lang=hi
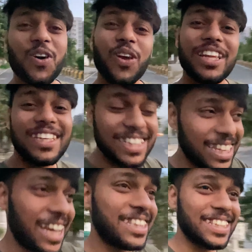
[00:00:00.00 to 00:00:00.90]
कोई नहीं
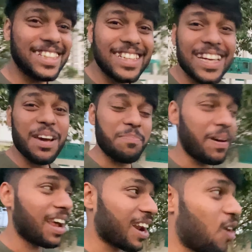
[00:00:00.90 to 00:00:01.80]
देखते हैं
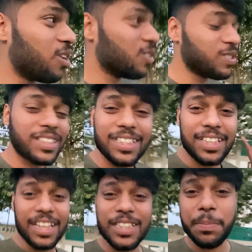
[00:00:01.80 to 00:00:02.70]
पहला राउंड उसकी
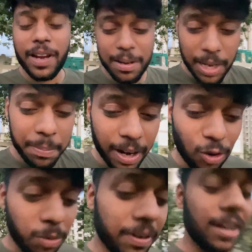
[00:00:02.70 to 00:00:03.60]
सी पे है मेरी
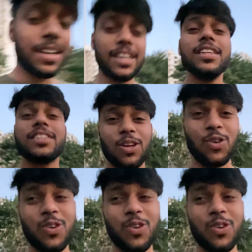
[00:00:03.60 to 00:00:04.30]
पेट्रोल पे है चलो